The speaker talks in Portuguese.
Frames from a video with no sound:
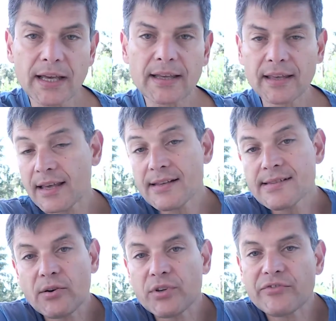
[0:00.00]
que esse
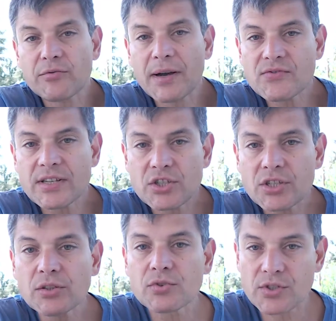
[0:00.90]
é o livro mais
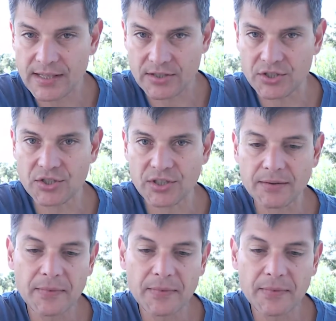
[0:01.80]
vendido de estatística.